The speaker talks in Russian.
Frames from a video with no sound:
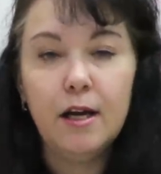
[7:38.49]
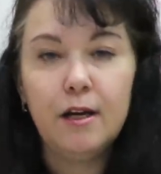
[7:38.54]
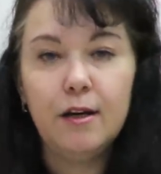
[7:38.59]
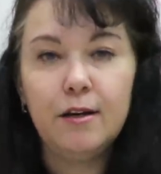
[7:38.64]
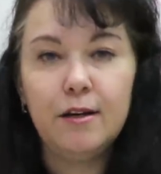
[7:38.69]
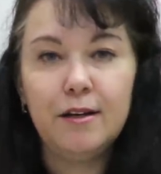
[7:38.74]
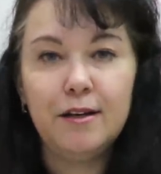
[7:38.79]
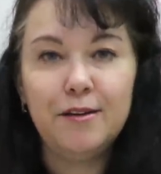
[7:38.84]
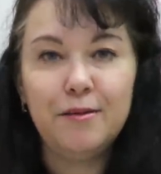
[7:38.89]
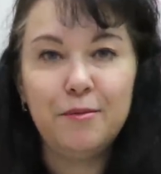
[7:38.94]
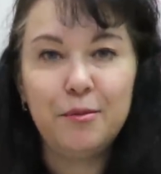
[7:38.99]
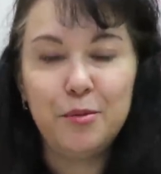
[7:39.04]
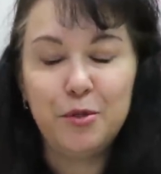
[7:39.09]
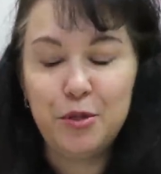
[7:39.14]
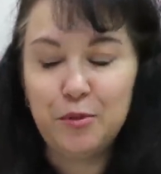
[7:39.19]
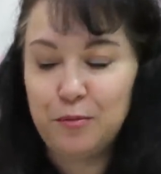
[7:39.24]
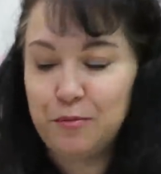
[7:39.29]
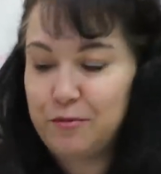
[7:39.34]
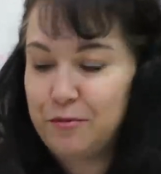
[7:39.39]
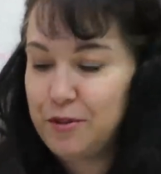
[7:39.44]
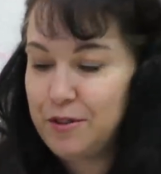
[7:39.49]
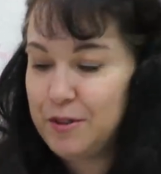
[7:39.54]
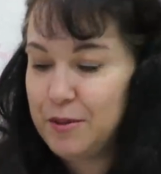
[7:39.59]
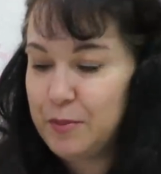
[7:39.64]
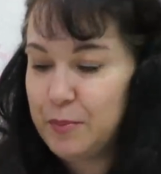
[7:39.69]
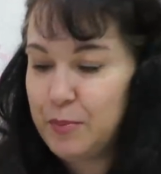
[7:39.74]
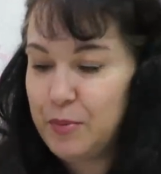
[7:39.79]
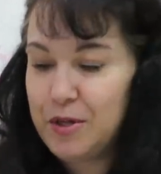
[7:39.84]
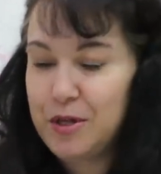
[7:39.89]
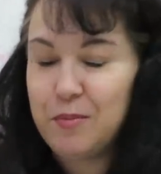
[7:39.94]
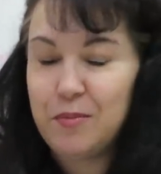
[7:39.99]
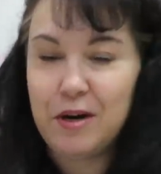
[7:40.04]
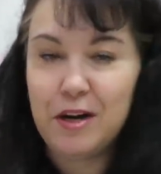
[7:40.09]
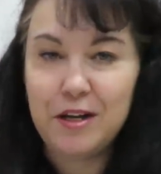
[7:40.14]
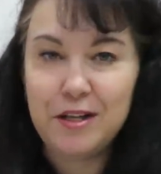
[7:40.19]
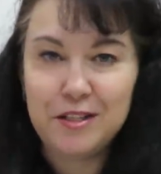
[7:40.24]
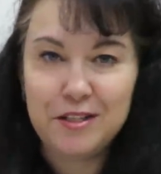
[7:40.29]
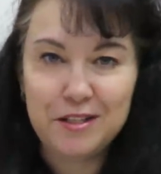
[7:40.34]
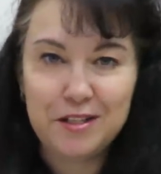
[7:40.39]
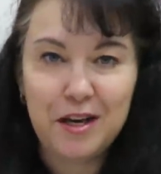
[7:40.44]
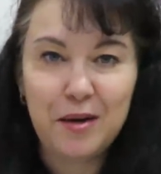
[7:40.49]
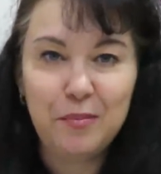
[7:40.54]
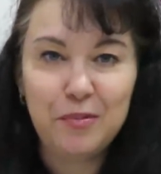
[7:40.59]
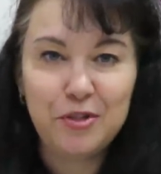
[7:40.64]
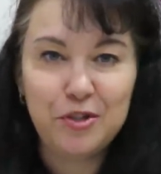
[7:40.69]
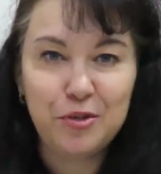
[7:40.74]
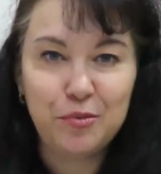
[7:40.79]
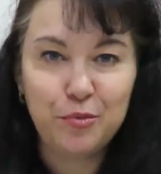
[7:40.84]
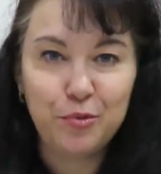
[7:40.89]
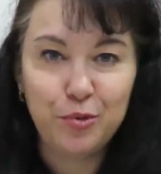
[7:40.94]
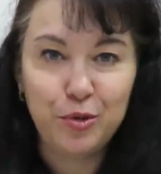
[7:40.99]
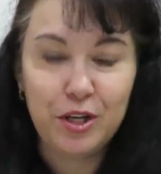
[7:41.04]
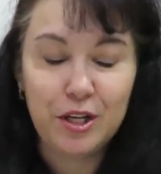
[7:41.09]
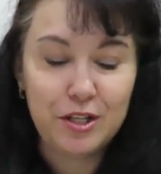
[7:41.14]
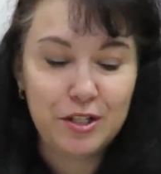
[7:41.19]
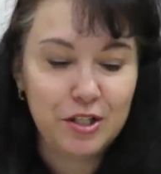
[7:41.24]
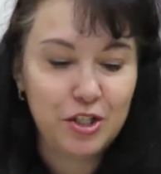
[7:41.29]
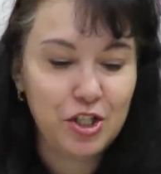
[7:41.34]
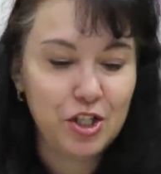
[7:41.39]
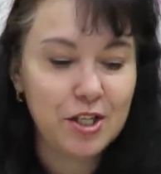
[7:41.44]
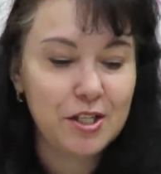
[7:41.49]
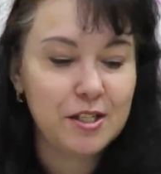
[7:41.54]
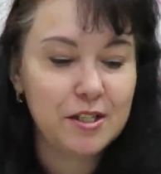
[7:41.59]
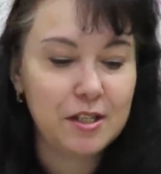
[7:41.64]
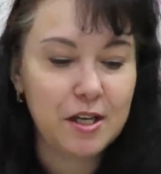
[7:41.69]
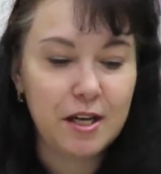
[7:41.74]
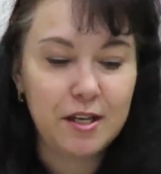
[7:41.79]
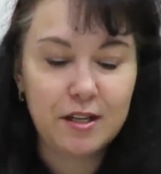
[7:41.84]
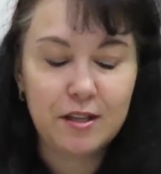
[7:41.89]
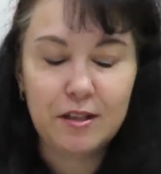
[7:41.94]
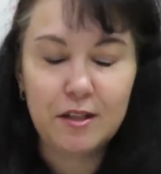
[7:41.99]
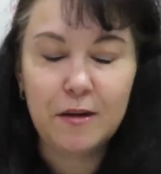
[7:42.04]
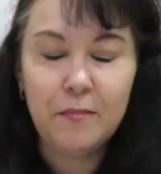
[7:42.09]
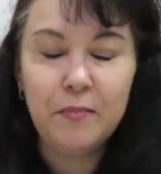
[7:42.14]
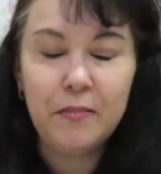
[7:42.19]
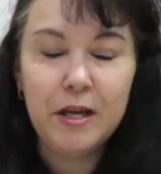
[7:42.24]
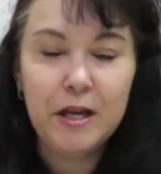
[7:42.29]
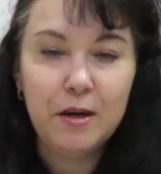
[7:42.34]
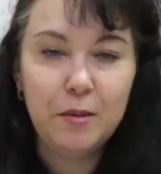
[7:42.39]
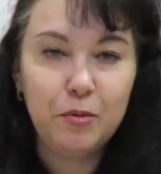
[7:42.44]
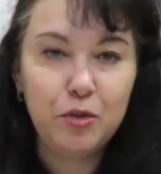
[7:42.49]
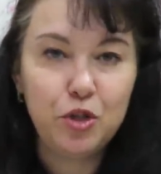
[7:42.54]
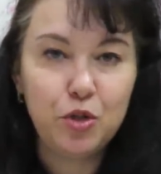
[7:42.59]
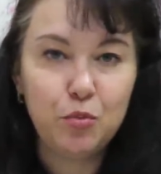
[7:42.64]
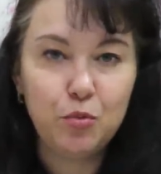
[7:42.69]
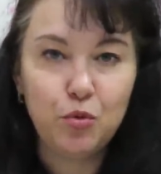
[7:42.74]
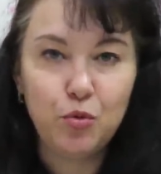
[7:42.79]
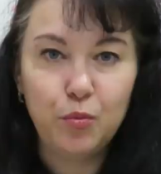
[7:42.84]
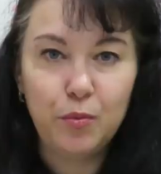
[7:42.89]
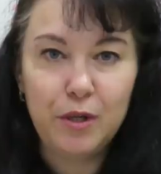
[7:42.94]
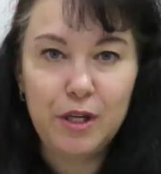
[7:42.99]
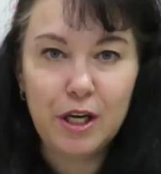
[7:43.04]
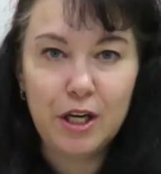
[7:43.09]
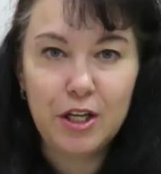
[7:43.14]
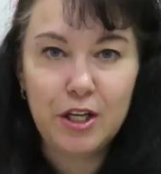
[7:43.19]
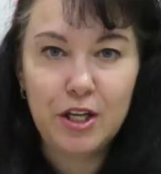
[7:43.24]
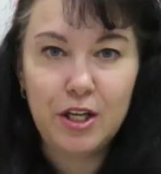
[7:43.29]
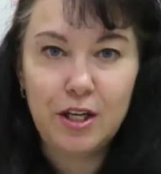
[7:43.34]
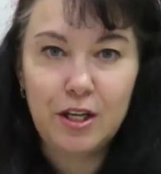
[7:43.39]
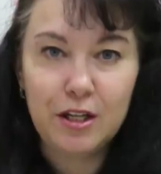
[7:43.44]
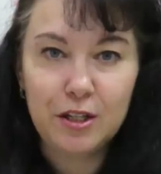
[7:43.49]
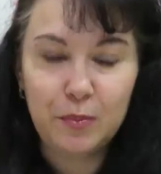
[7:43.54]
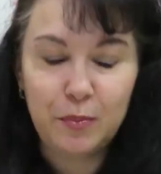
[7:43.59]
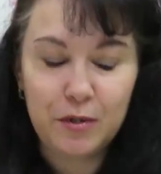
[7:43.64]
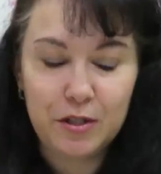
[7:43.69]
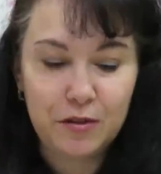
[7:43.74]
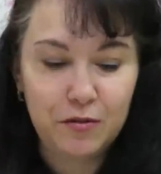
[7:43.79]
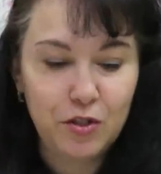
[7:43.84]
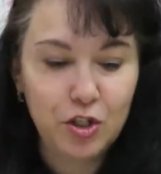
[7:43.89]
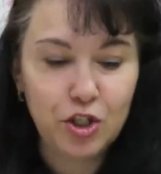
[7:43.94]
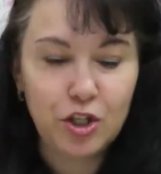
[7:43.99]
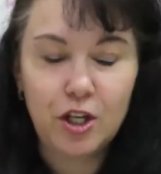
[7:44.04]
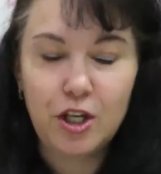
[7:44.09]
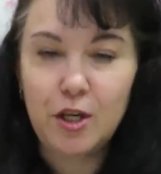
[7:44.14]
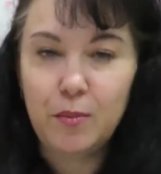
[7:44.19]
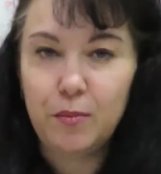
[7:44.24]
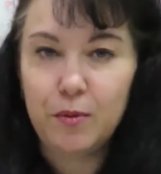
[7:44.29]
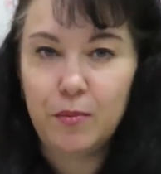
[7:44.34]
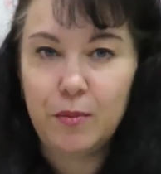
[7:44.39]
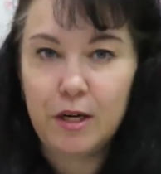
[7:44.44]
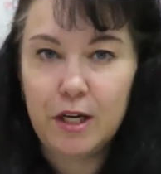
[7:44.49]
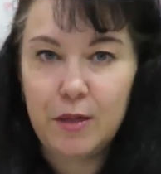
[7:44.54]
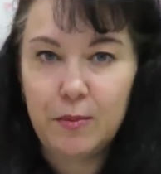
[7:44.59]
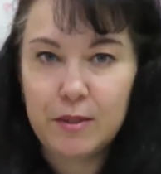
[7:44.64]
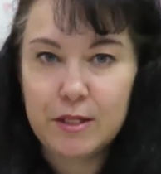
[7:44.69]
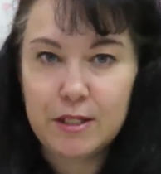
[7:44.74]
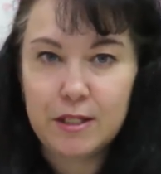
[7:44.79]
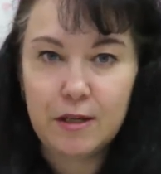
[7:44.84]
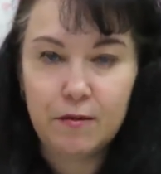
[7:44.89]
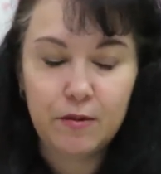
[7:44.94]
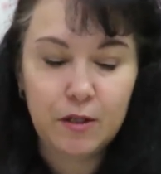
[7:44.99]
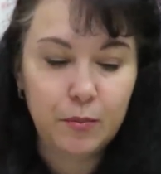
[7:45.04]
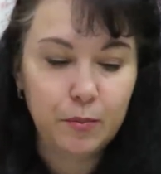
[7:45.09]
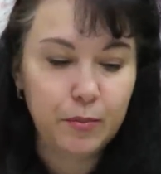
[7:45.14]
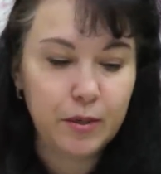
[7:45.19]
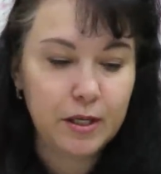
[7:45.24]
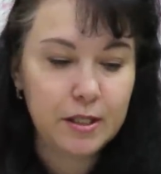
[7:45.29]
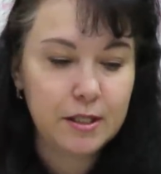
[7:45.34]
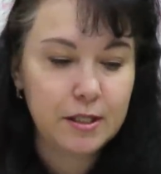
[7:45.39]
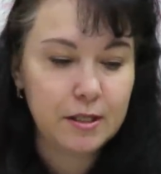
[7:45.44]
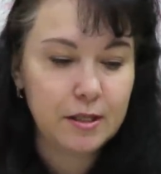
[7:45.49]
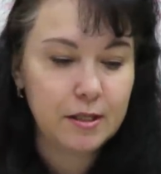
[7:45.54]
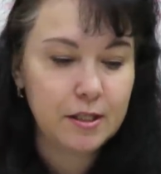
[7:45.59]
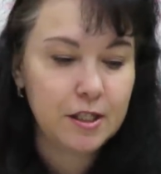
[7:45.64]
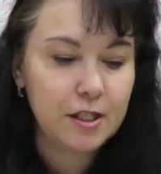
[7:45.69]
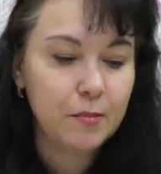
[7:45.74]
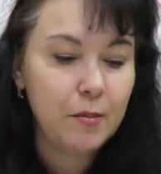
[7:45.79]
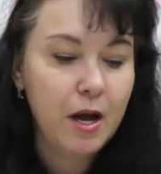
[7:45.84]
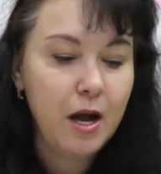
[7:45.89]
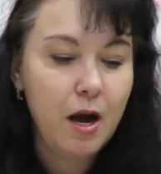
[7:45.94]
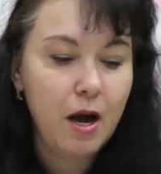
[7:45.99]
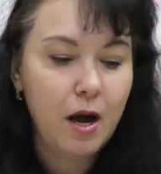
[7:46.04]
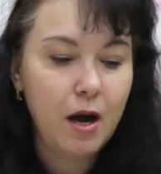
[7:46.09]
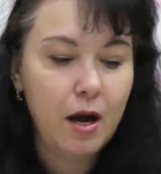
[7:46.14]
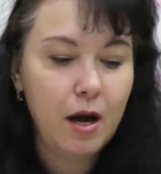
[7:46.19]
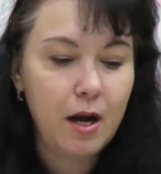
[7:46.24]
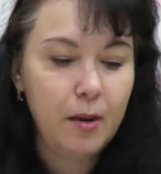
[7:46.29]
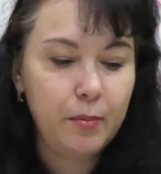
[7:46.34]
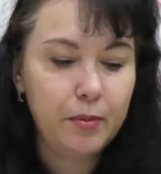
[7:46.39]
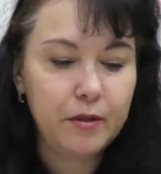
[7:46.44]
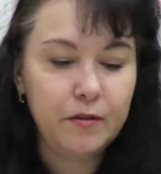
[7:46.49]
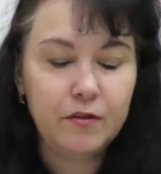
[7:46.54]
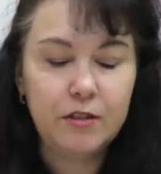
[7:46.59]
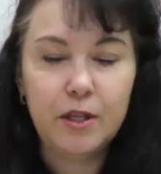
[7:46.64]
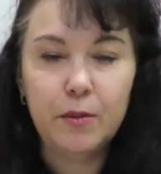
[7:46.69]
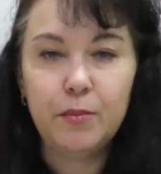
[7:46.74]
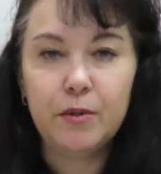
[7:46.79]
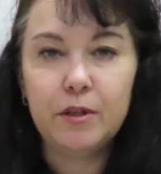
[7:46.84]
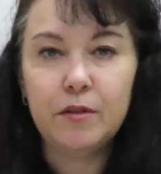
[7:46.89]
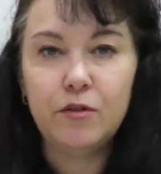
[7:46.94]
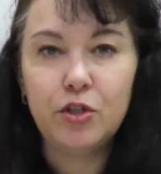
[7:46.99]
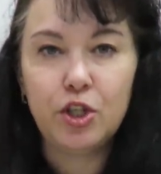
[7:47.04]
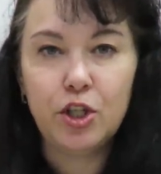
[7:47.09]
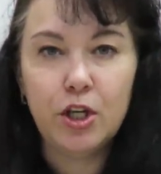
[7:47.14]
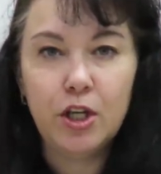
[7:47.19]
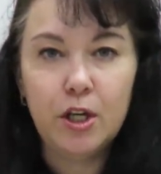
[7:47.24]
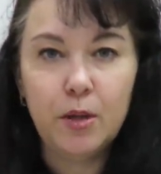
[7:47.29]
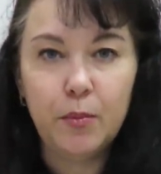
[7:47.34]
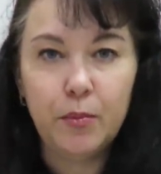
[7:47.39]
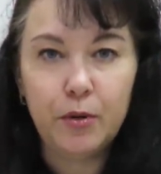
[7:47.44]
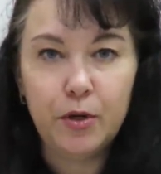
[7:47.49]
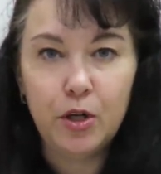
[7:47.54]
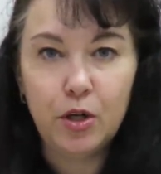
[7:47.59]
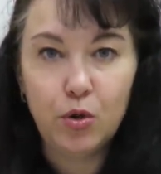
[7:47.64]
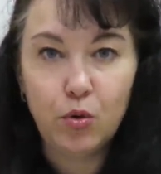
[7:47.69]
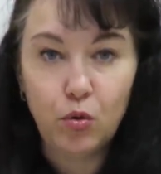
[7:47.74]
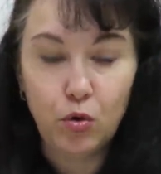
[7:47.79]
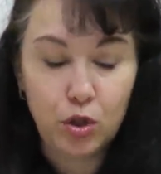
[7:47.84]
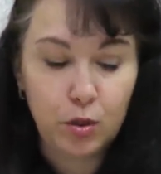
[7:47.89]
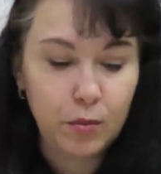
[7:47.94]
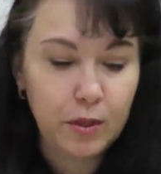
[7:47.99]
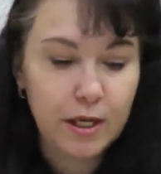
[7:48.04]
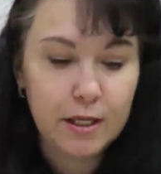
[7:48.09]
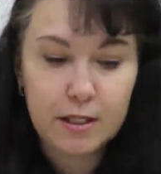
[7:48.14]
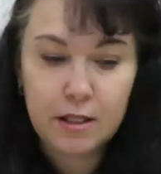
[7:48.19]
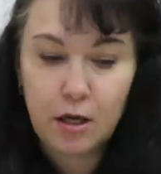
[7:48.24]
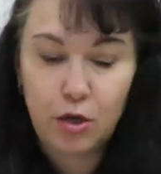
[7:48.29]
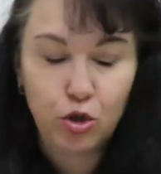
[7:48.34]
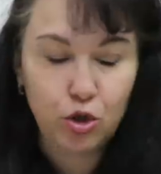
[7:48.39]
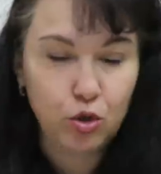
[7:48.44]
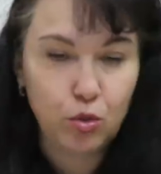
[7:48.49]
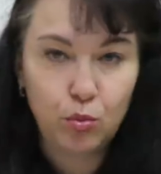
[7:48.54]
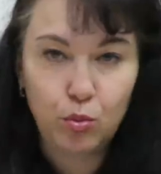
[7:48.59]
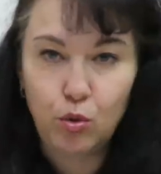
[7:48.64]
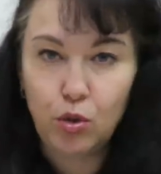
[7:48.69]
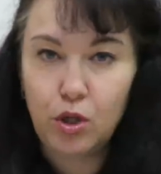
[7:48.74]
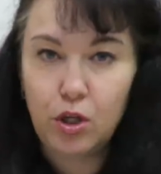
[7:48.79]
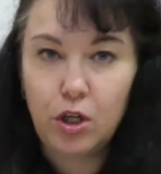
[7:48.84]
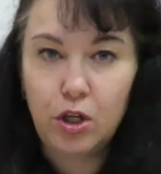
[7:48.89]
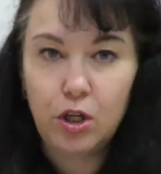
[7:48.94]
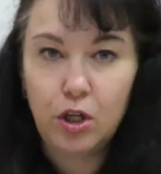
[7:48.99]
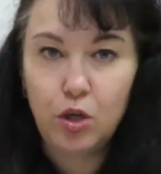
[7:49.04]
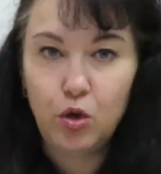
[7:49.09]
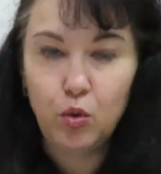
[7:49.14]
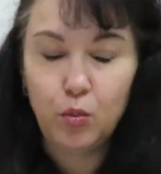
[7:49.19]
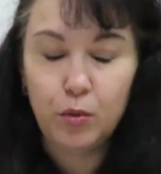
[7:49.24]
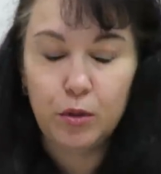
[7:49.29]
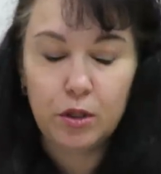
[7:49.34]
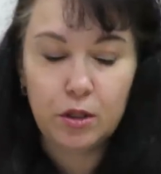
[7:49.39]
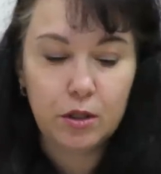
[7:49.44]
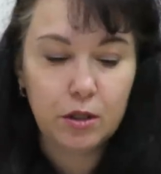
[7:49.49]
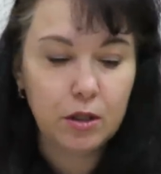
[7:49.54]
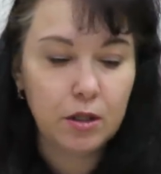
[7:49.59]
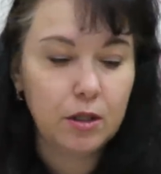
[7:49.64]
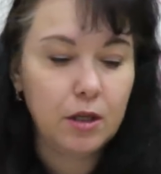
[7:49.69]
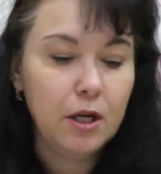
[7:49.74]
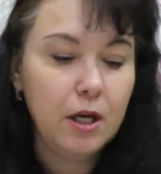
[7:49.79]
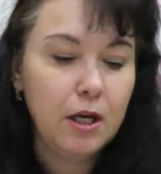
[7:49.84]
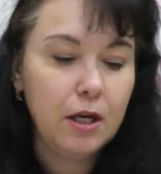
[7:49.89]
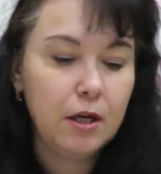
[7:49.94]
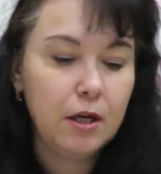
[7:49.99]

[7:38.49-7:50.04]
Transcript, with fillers: В общем, вы понимаете, да, почему почему я сейчас занята, почему у меня нет продвижений по моим основным процессам, а все продвижения по иконам. Я знаю, что многие не любят э,